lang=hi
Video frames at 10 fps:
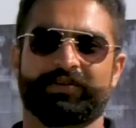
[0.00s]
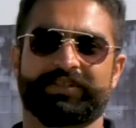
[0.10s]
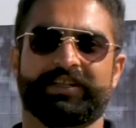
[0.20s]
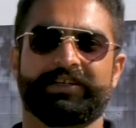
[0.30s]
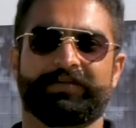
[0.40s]
बहुत
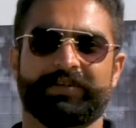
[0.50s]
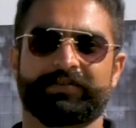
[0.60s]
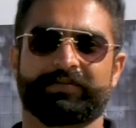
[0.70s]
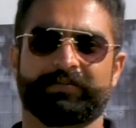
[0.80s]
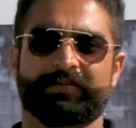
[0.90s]
ज़्यादा
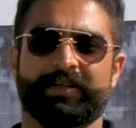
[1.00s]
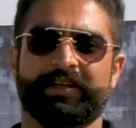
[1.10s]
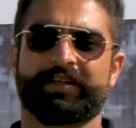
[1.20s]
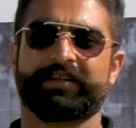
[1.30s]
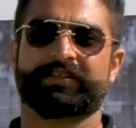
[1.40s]
डिफरेंस
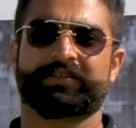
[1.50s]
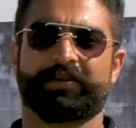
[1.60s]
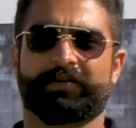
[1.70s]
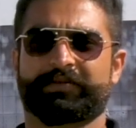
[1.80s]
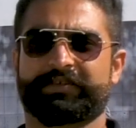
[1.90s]
है
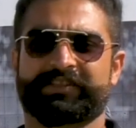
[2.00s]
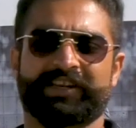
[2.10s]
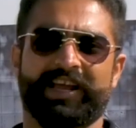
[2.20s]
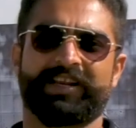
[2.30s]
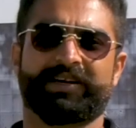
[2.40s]

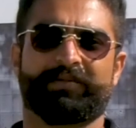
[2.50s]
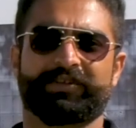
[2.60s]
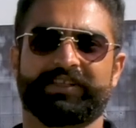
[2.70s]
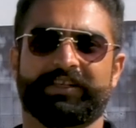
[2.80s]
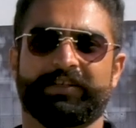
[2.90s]
स्टाइल का
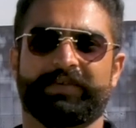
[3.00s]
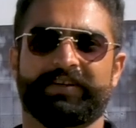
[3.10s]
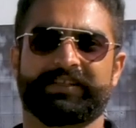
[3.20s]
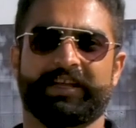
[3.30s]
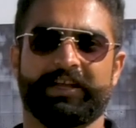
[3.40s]
बहुत ज़्यादा
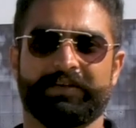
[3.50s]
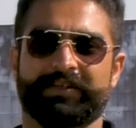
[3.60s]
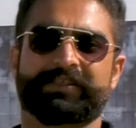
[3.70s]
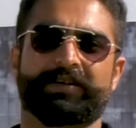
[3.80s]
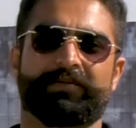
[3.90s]
डिफरेंस है
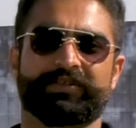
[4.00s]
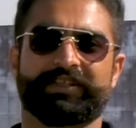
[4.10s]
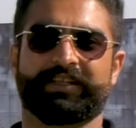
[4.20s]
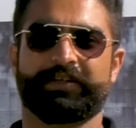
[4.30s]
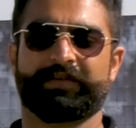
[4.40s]
इवेंट्स का बहुत
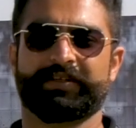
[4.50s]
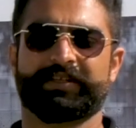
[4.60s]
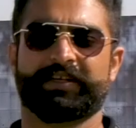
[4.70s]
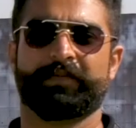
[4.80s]
ज़्यादा डिफरेंस है